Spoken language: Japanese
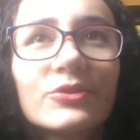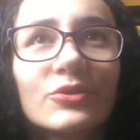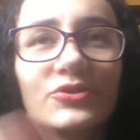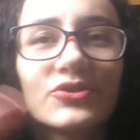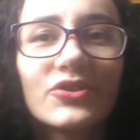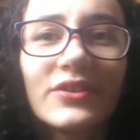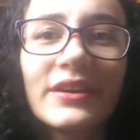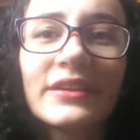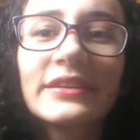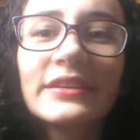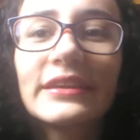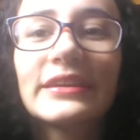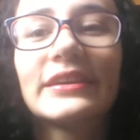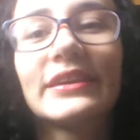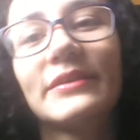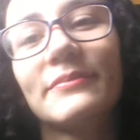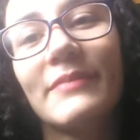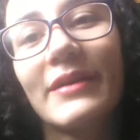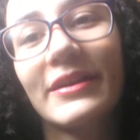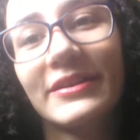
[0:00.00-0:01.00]
図書館に
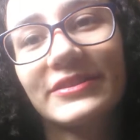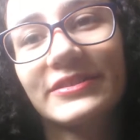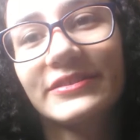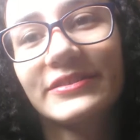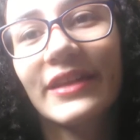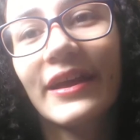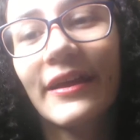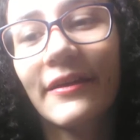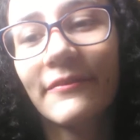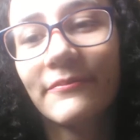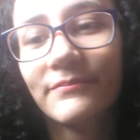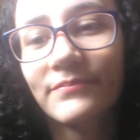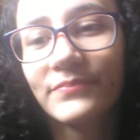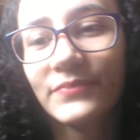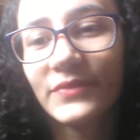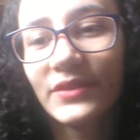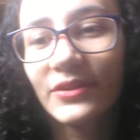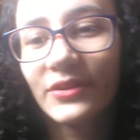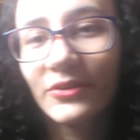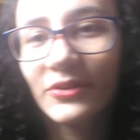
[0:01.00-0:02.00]
行きました。
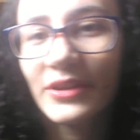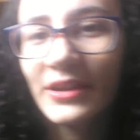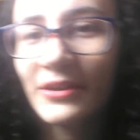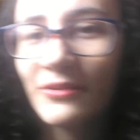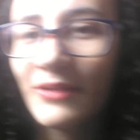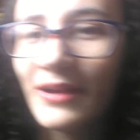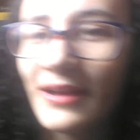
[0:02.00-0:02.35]
これ